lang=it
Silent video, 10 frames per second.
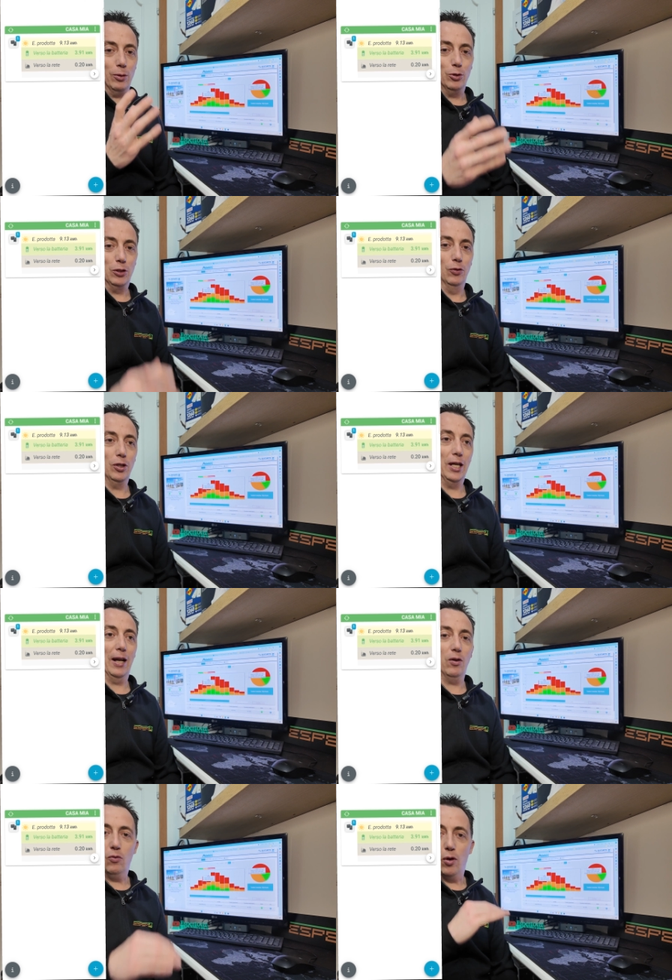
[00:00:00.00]
come si vuol
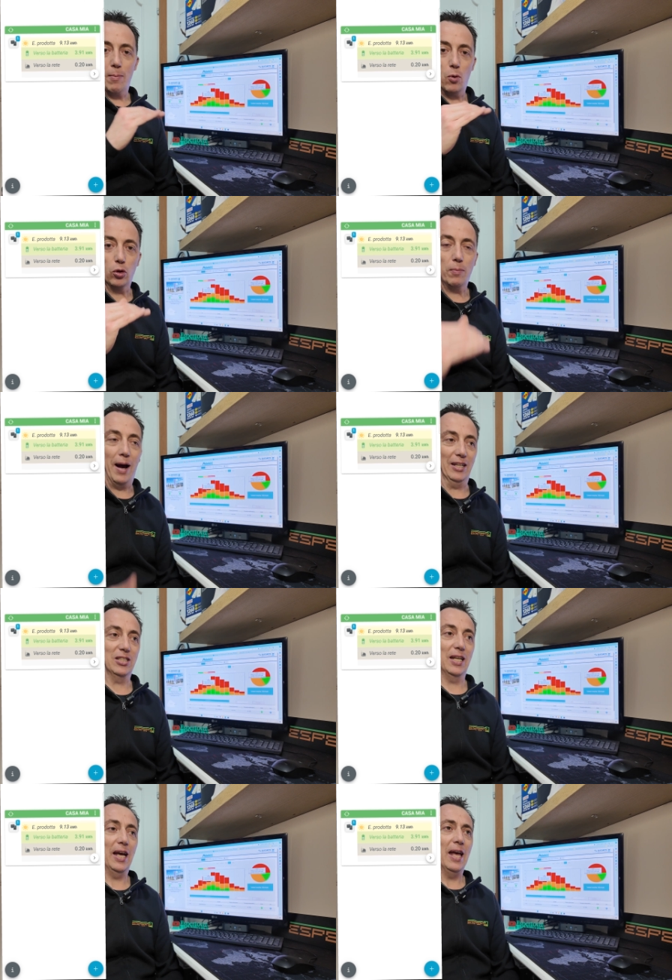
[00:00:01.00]
dire, nuvole molto
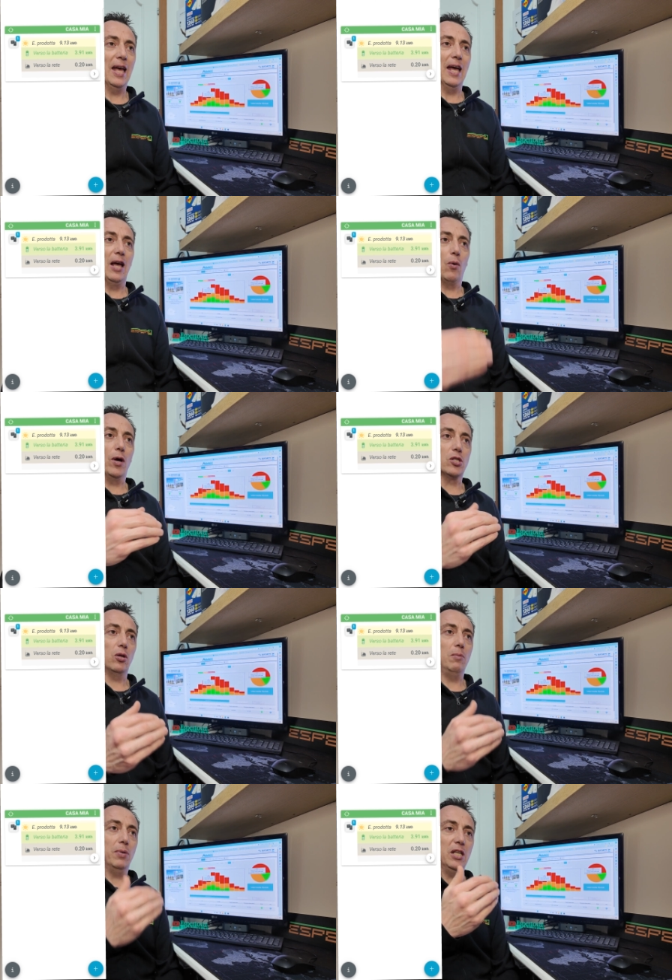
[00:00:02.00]
basse, questo
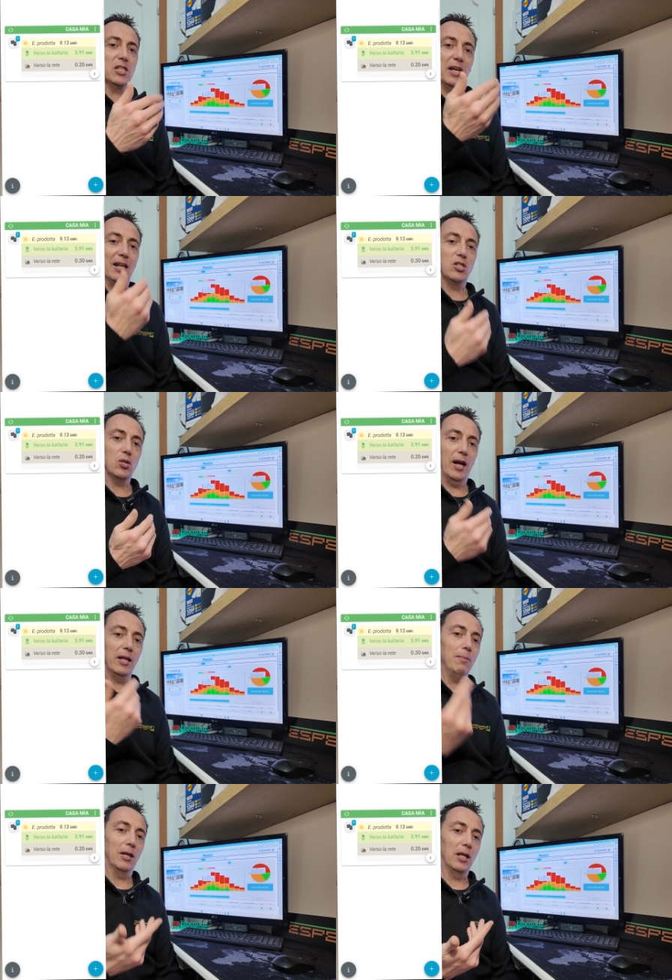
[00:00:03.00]
impedisce ai raggi solari
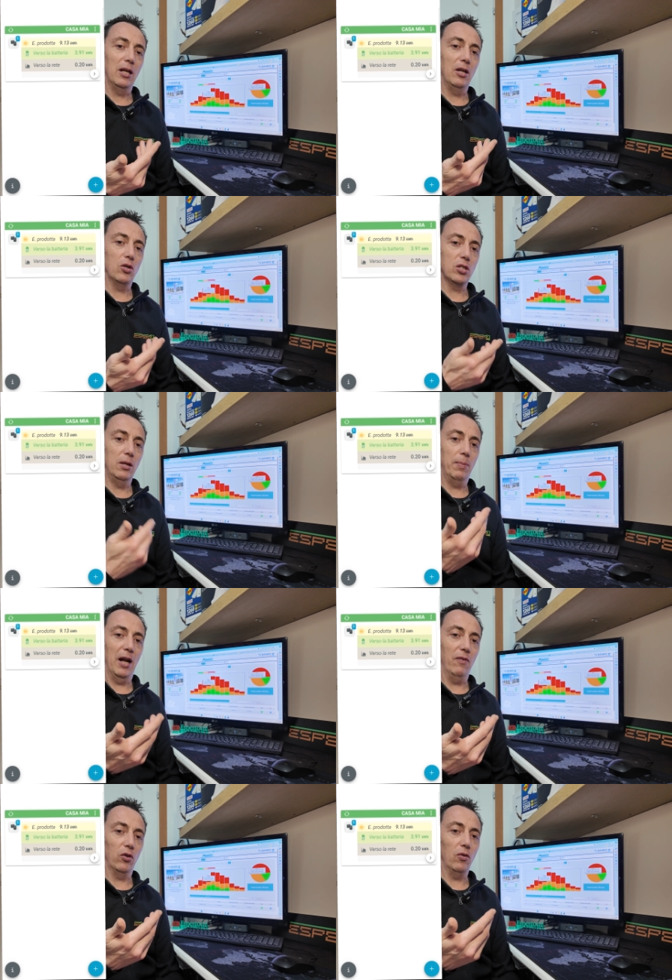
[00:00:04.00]
di battere nei nostri
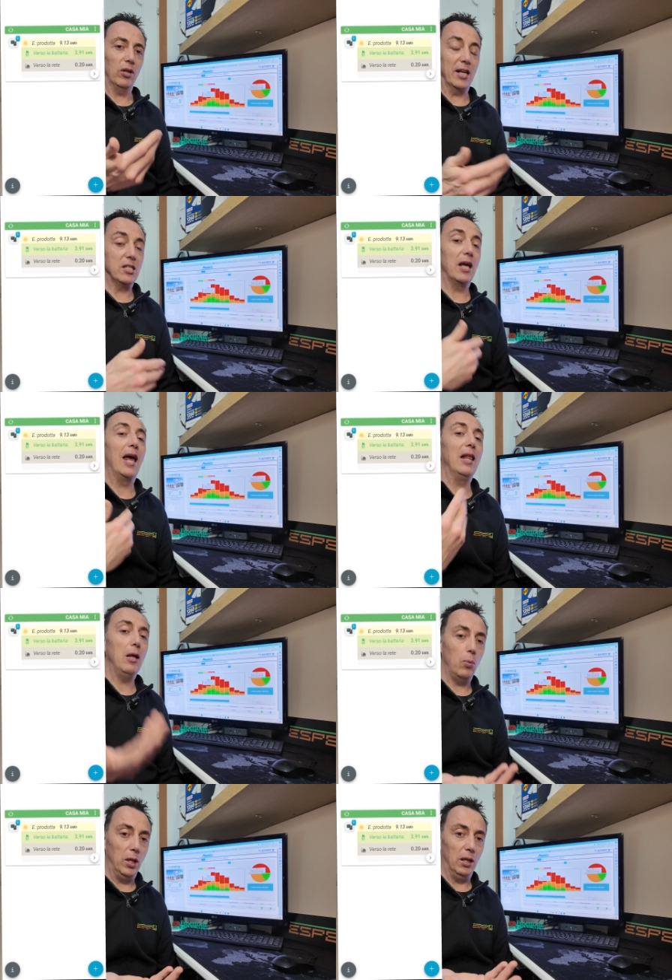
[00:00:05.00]
pannelli fotovoltaici e
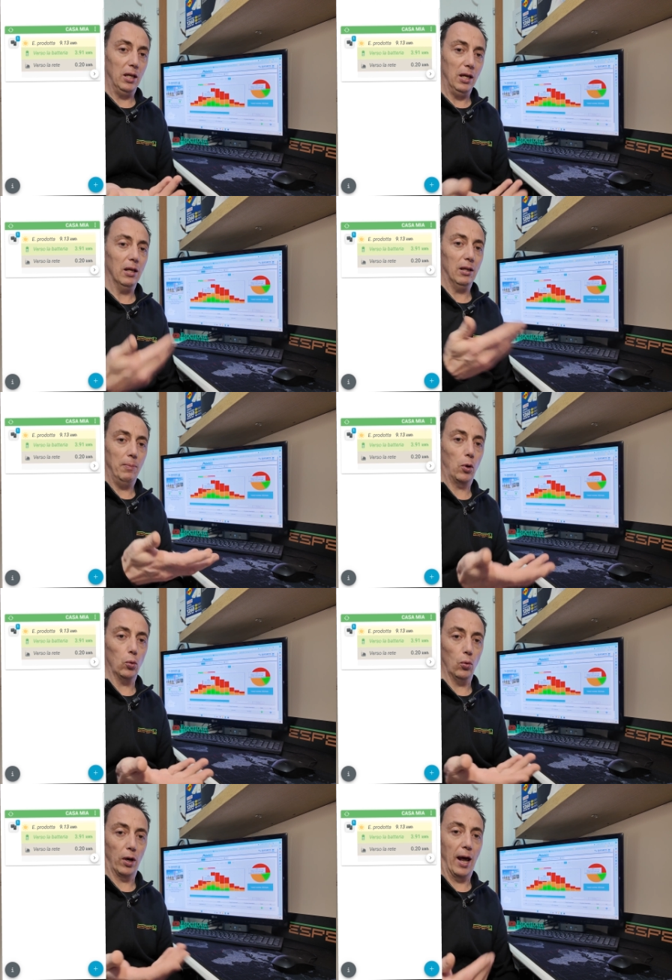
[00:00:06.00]
quindi di
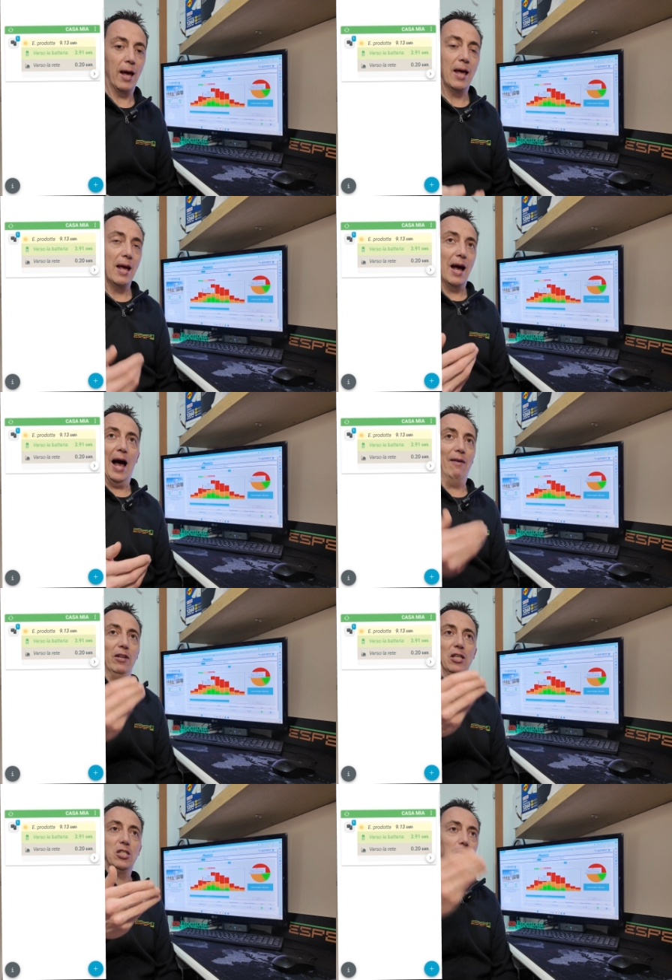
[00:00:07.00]
produrre. A
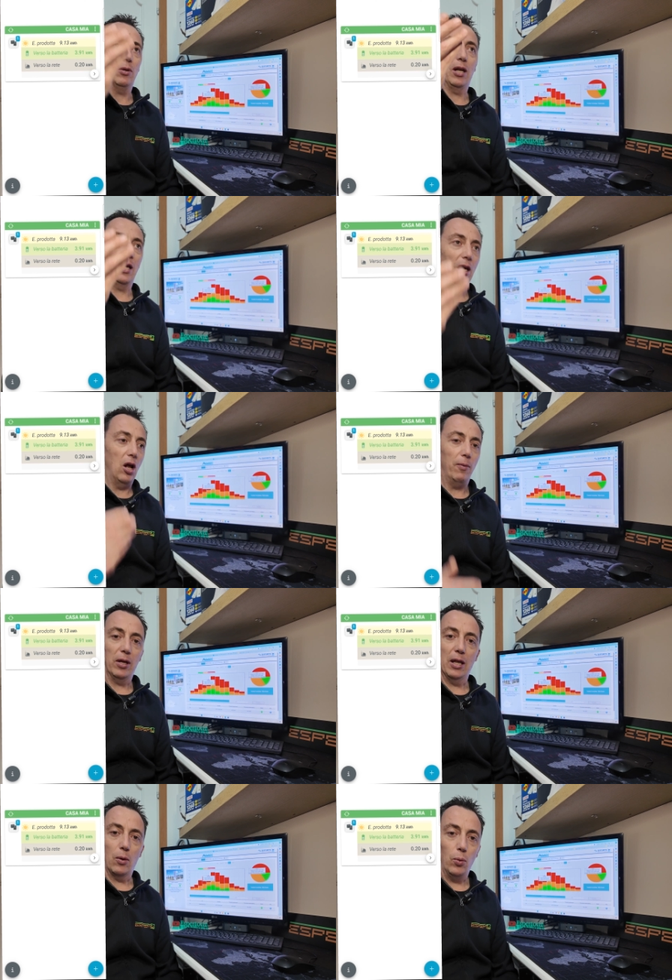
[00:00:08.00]
25-30 km
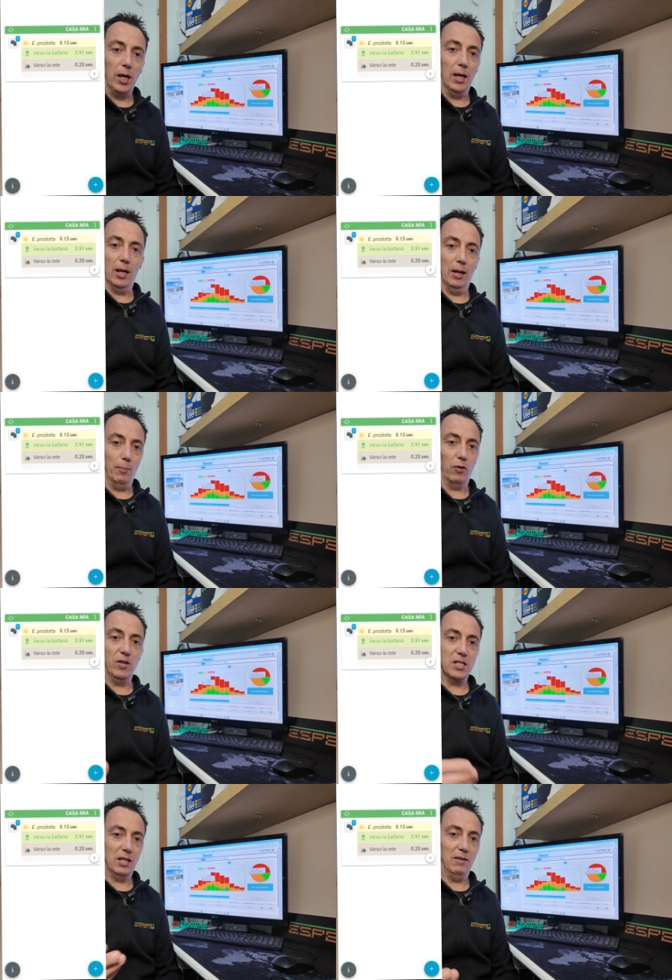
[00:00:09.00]
da qui, eh,
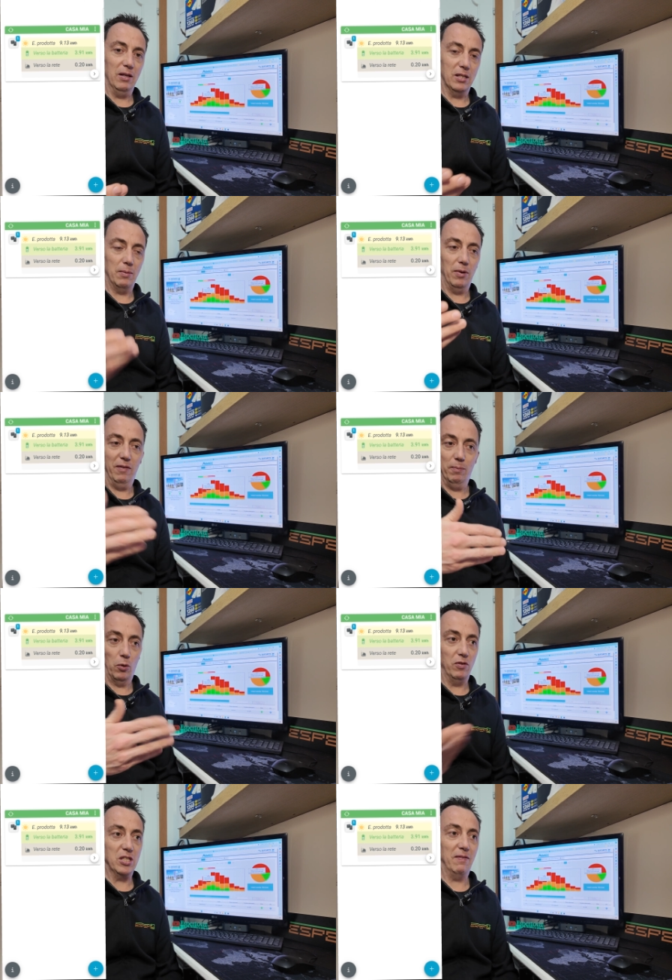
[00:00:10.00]
in di, sempre in
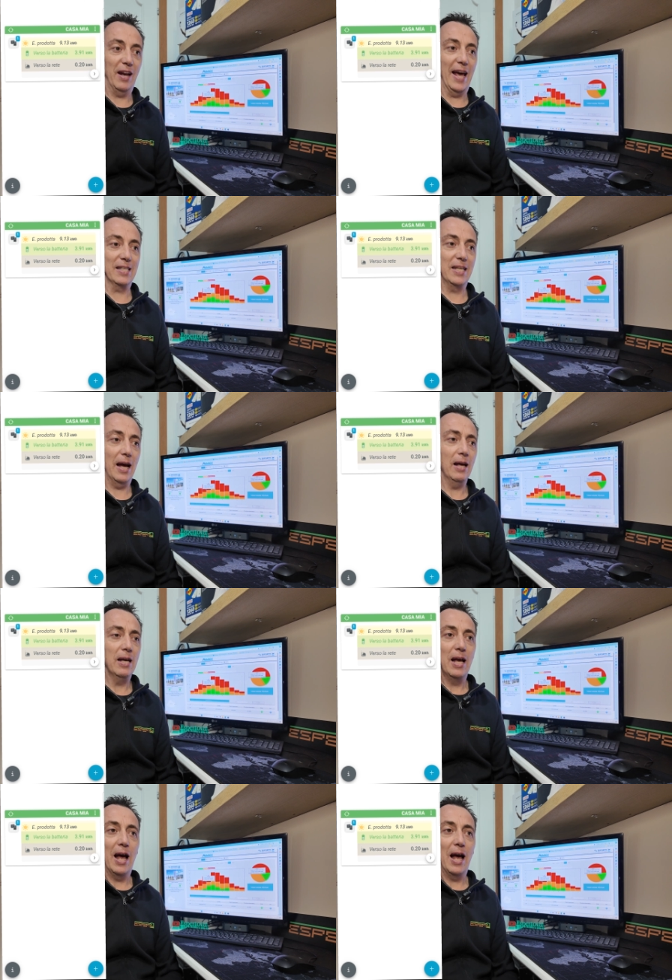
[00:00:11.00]
provincia di Venezia,